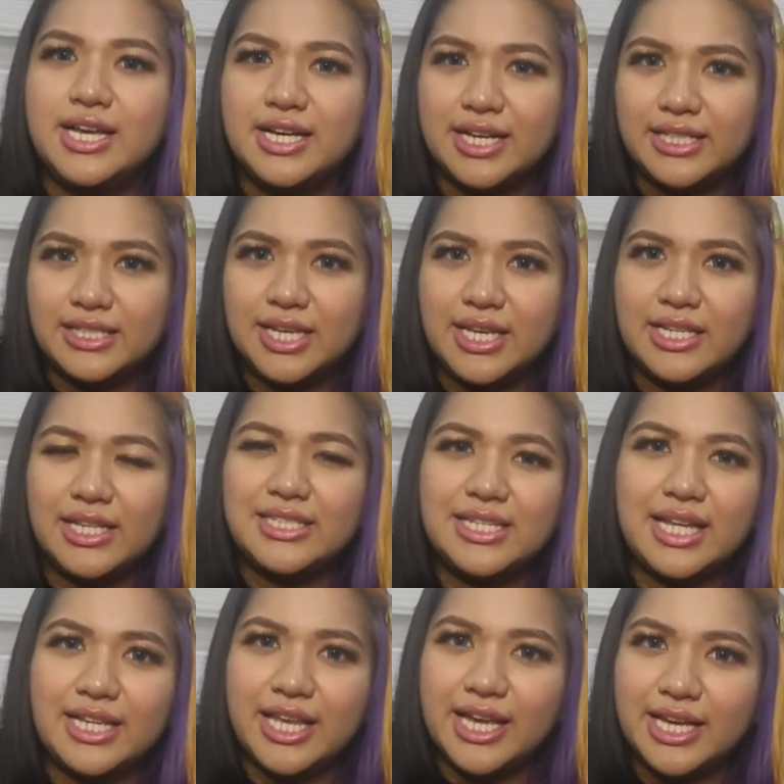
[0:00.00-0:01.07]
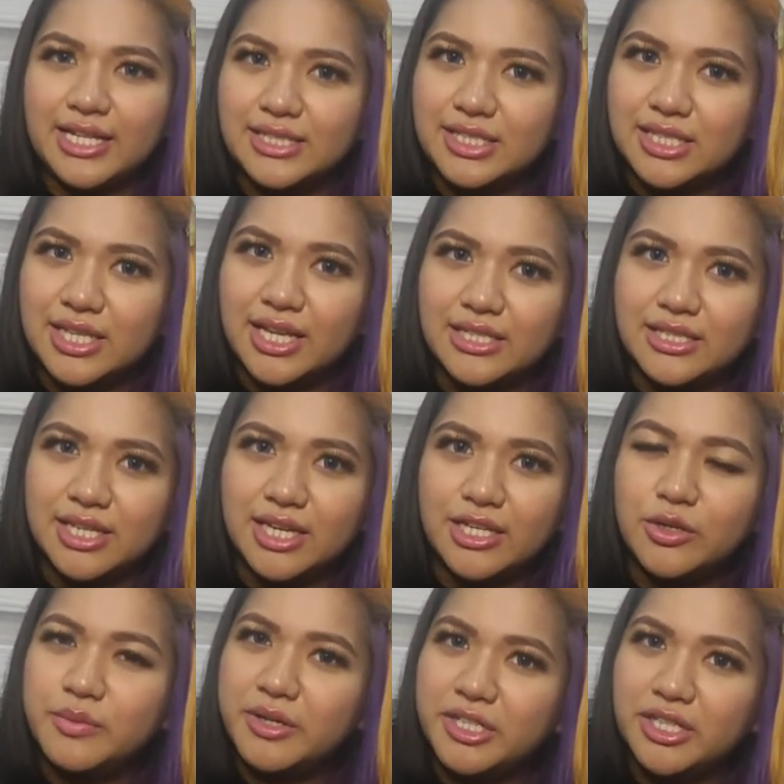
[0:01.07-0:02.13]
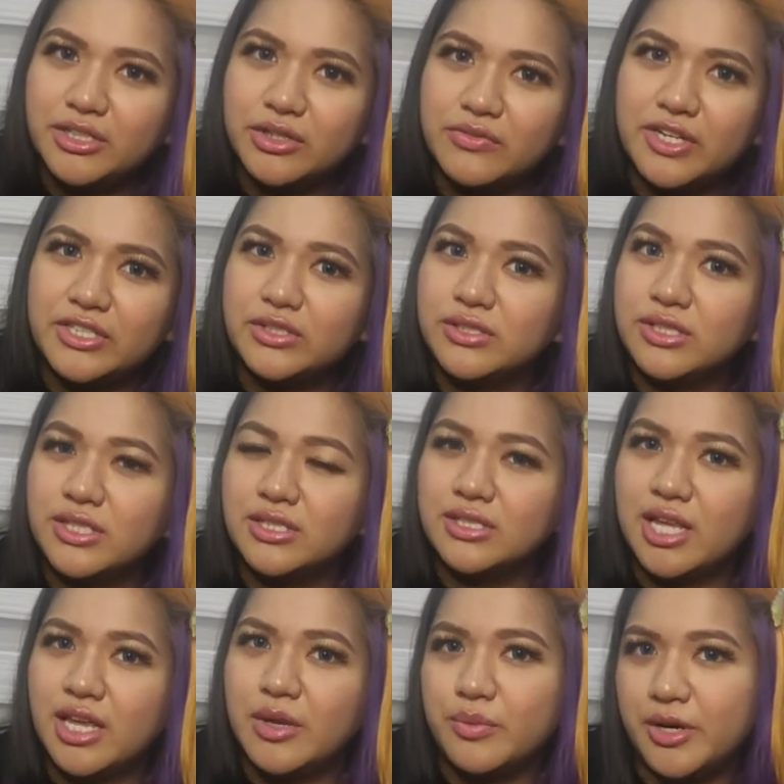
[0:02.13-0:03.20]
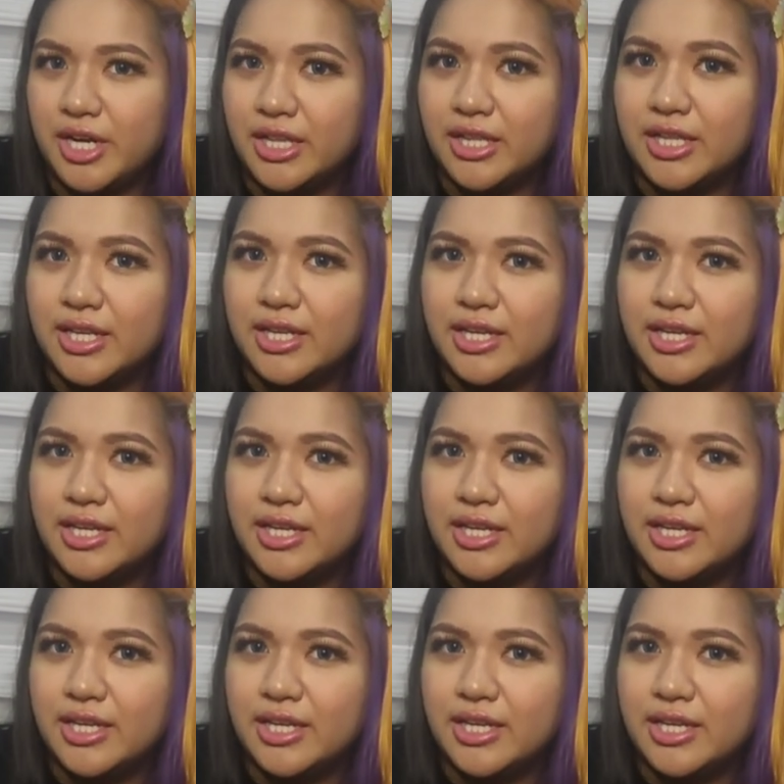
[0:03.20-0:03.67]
Kasi nasanay agad sila sa human intervention since day one.